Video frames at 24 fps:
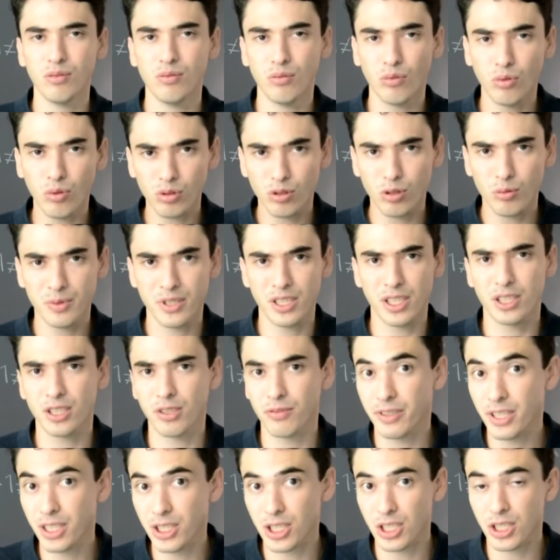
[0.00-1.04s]
Um outro
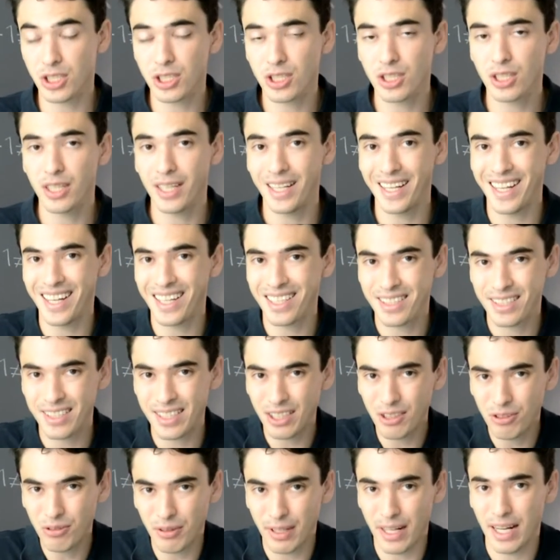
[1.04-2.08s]
objetivo da gente é
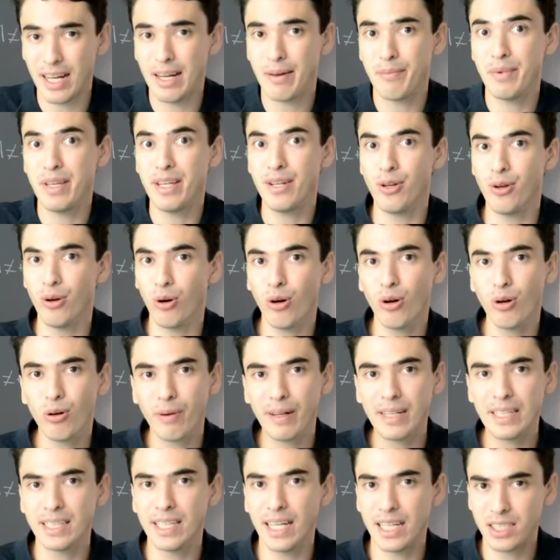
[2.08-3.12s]
assegurar a
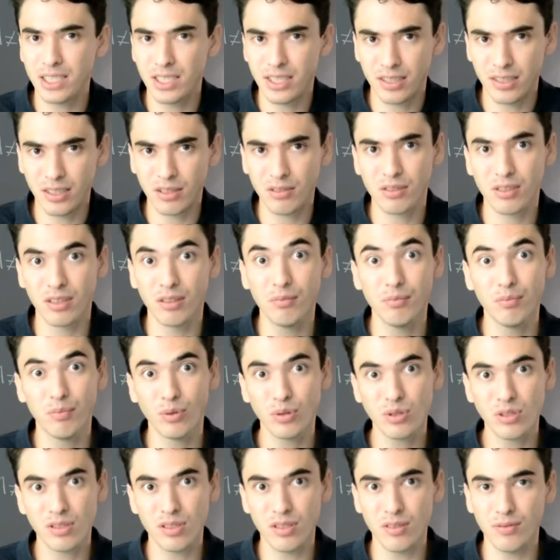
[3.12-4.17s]
melhor qualidade de execução
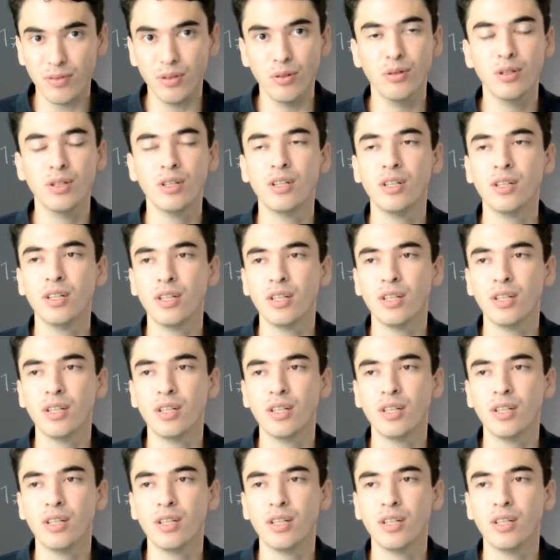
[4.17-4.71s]
possível.